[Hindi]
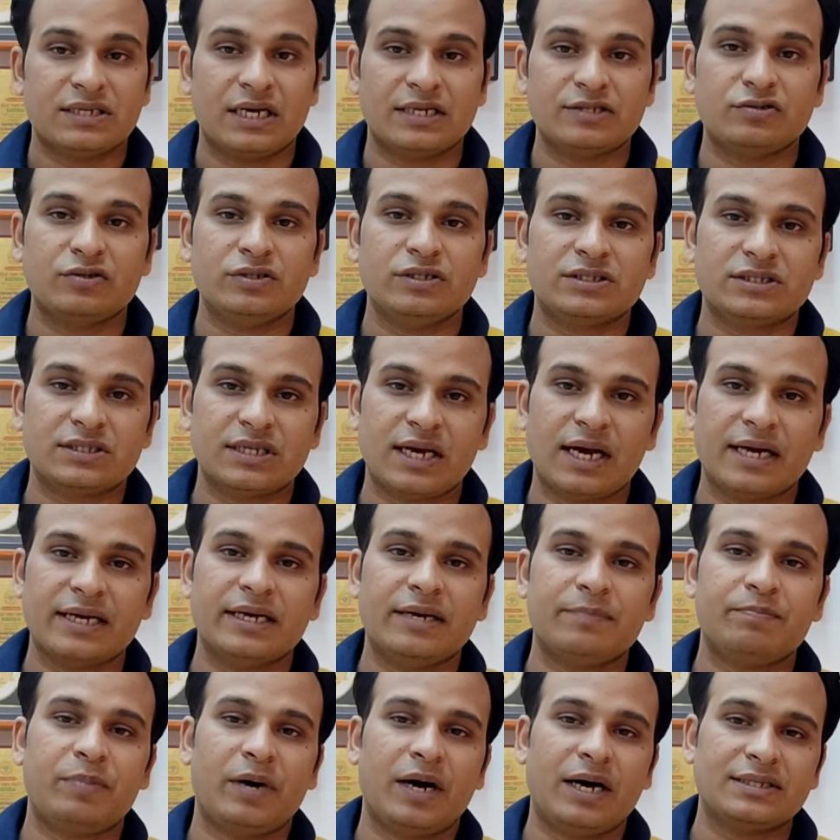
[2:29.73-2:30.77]
साथियों इससे
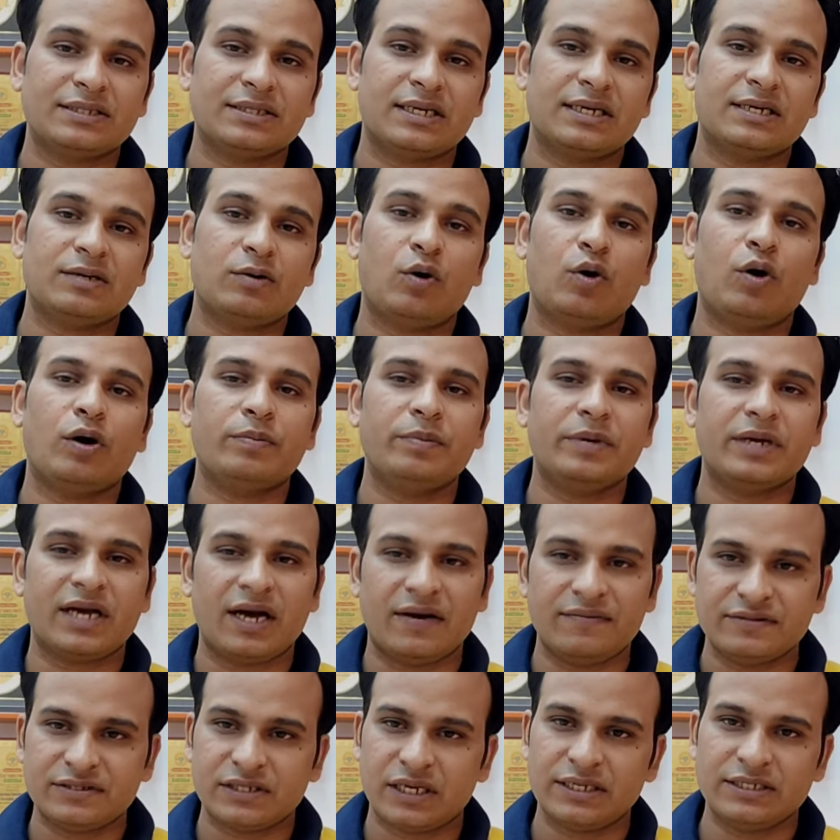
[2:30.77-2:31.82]
आगे बात करें और भी
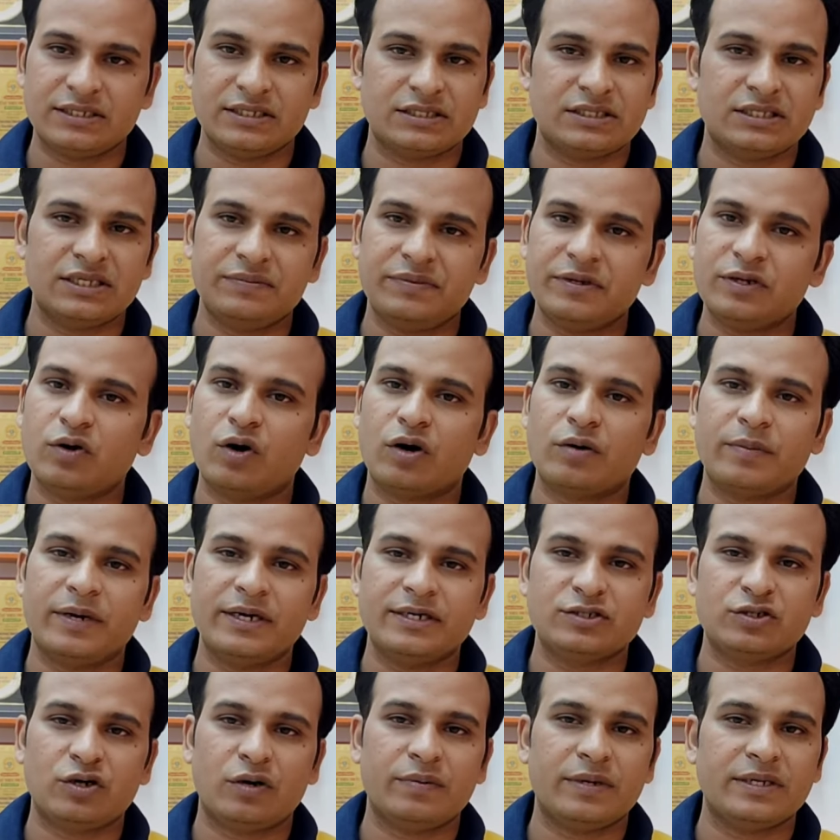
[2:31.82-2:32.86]
काफी सारी जितनी भी
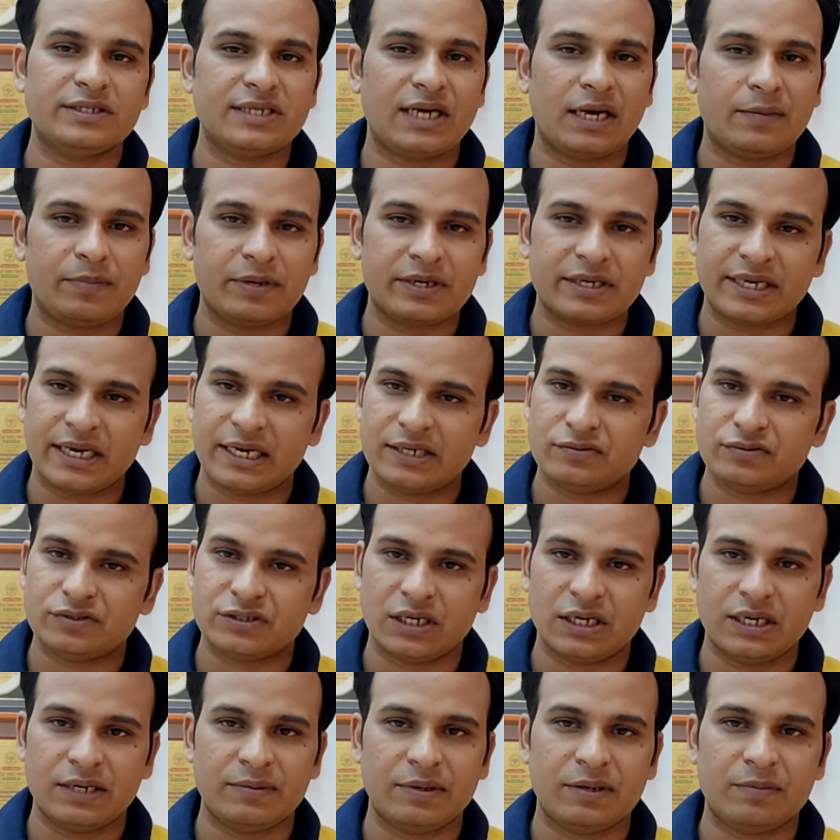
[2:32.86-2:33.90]
गवर्नमेंट जॉब है जहां पर
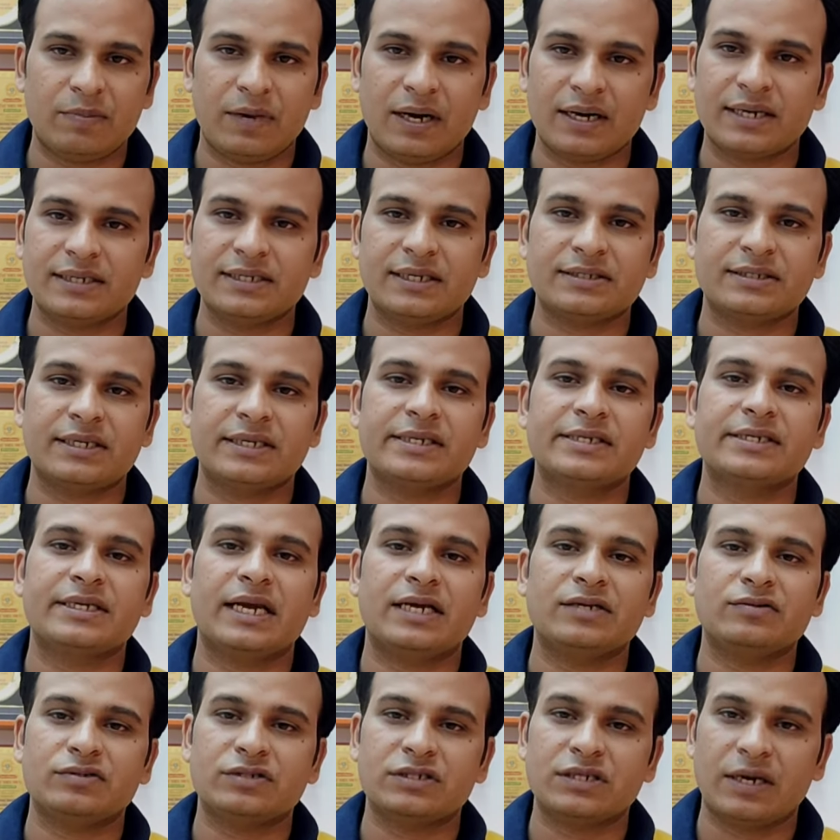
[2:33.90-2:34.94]
ग्रेजुएशन लेवल मांगा जाता है कि
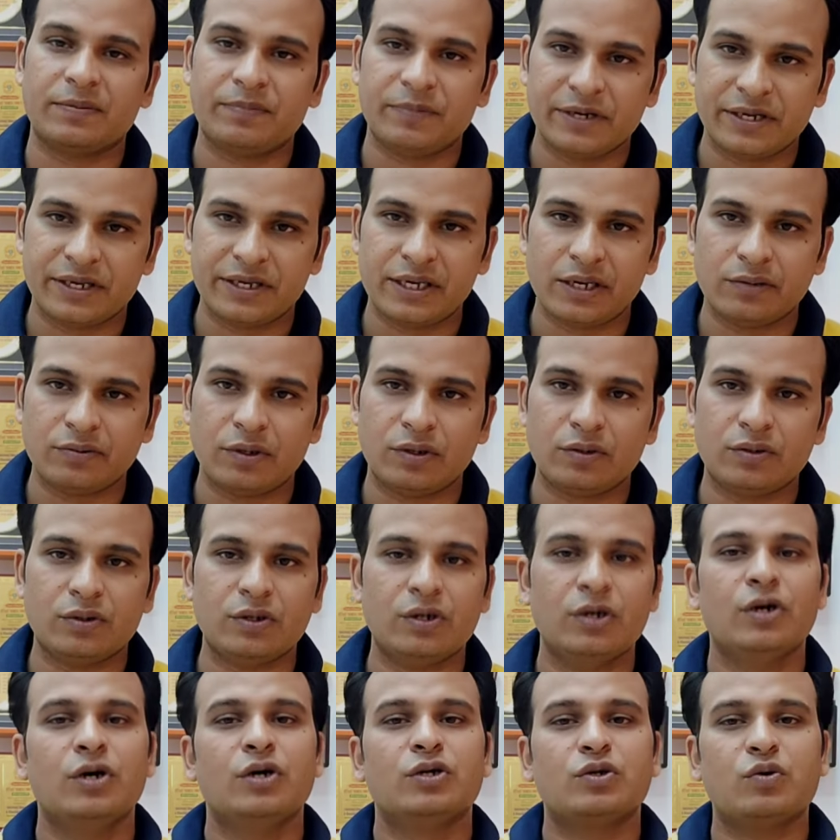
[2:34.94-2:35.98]
ग्रेजुएशन आपने किया हुआ हो